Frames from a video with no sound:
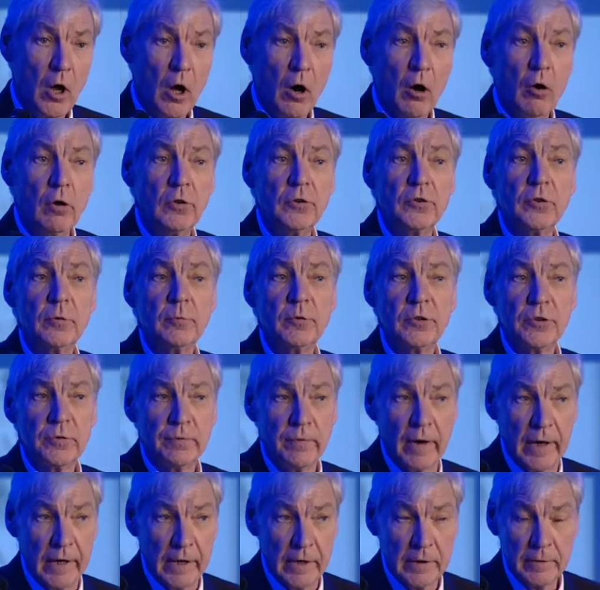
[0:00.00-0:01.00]
Und zum
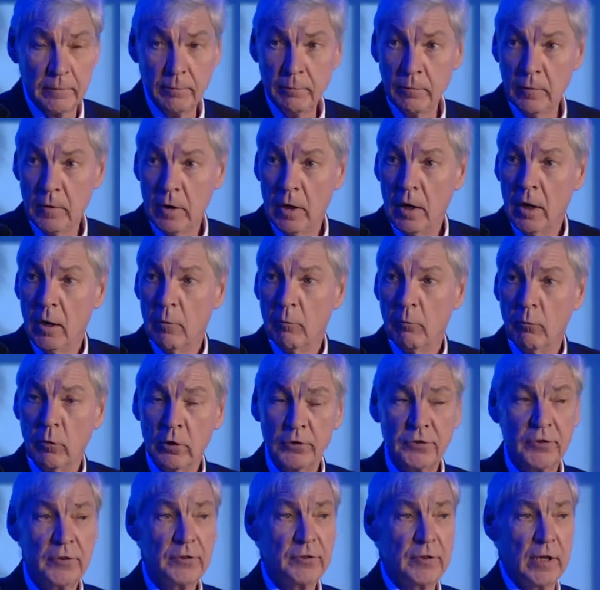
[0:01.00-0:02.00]
Zweiten
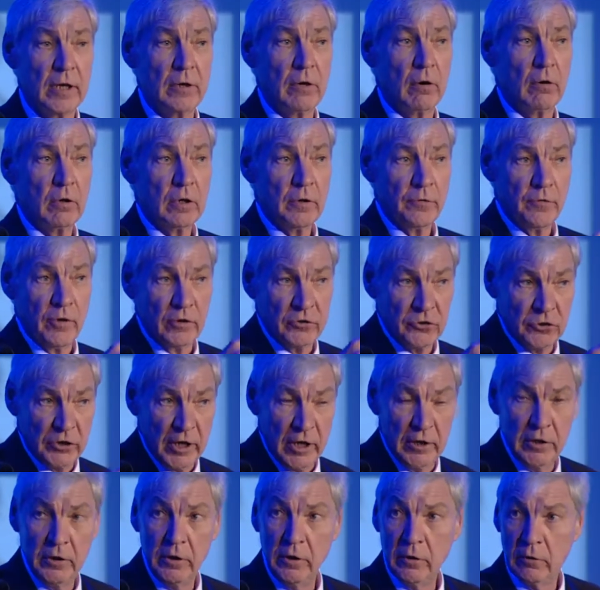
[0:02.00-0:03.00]
muss es dann auch eine
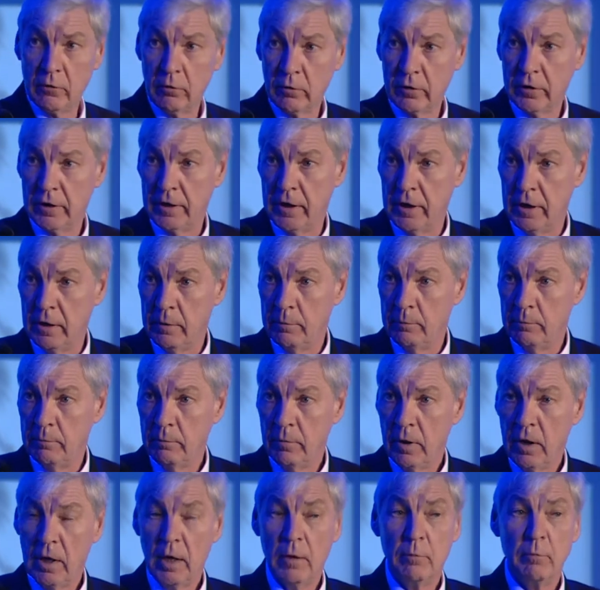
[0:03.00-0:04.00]
Verständigung
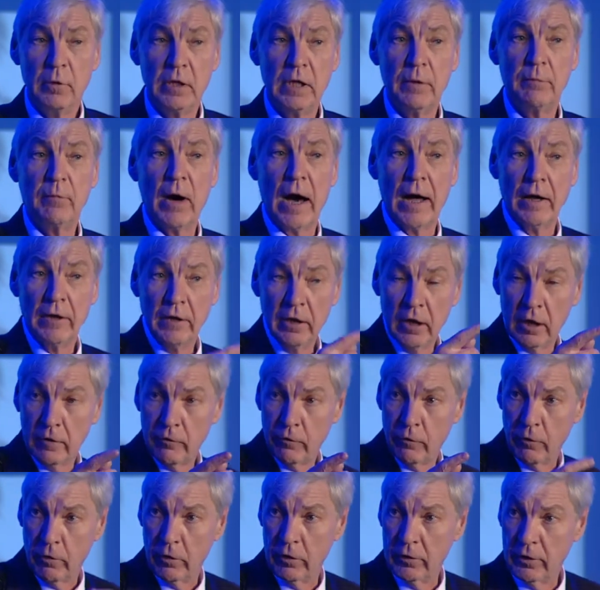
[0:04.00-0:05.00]
geben mit dem anderen
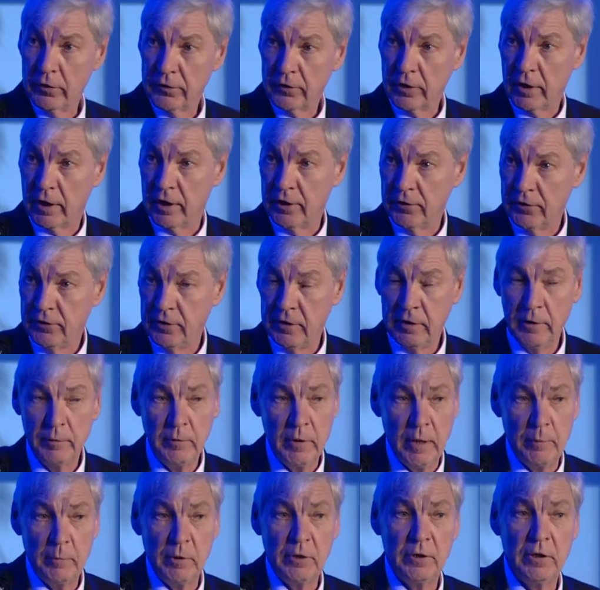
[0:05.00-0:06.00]
Freundeskreis, die
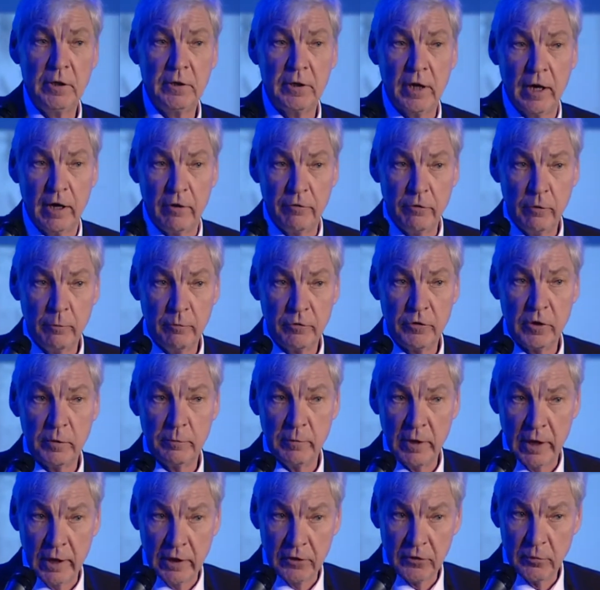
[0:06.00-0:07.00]
nämlich die dreifünfte
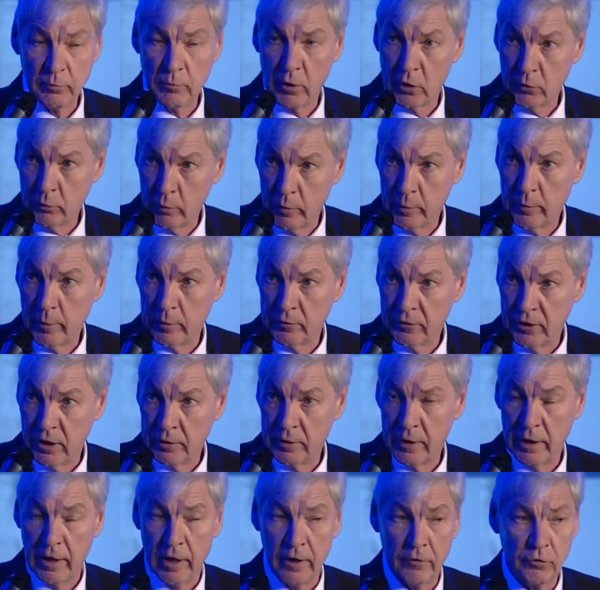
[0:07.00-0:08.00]
Mehrheit zum Beispiel über den
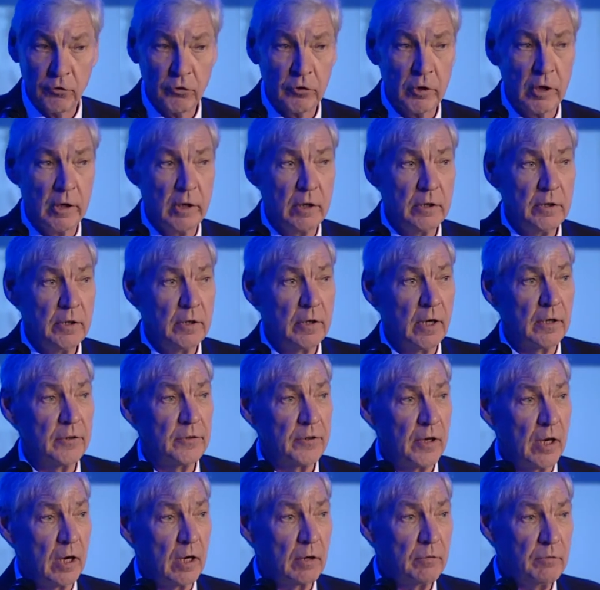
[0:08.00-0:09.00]
ZDF stellen, die dann
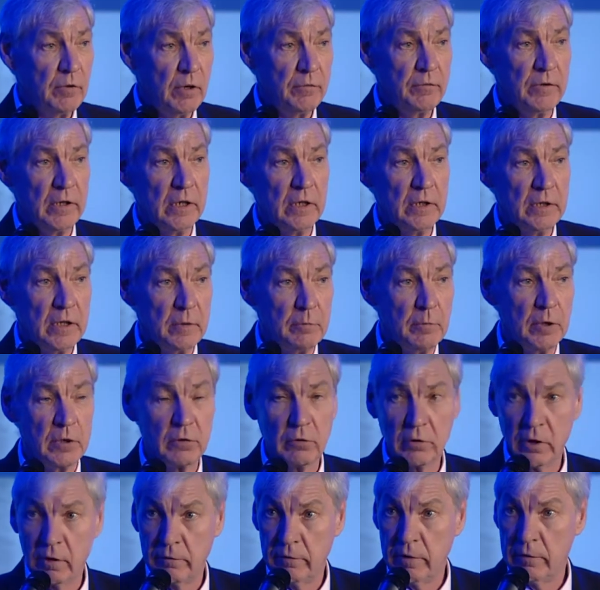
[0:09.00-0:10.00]
sagen, wir wählen den mit
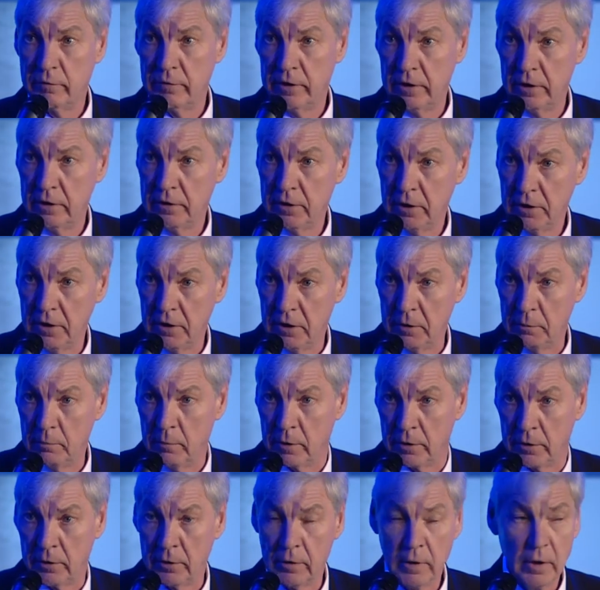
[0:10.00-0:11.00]
oder wir wählen den nicht
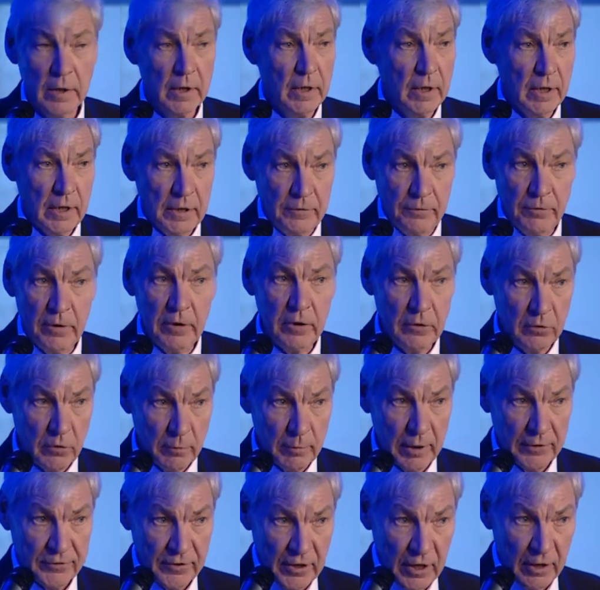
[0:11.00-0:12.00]
mit. Ich will Ihnen nur
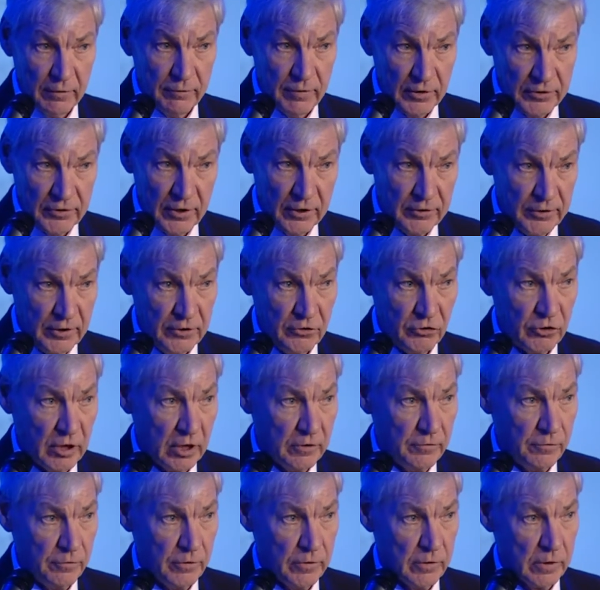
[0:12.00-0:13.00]
mal sagen, was da sich
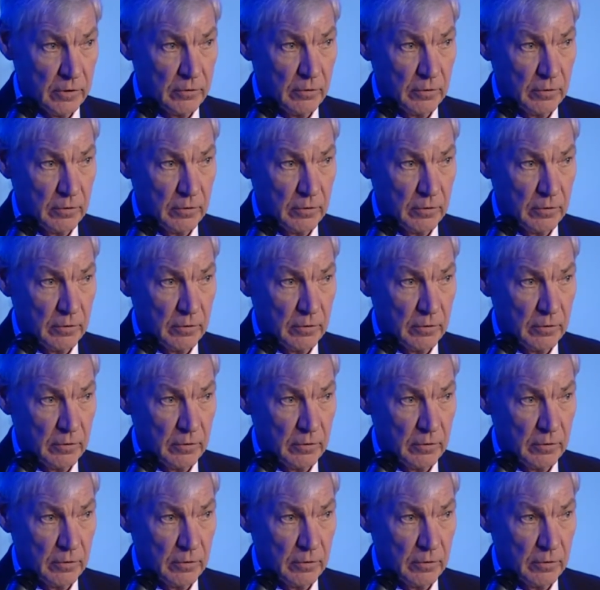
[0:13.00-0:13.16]
stattfindet.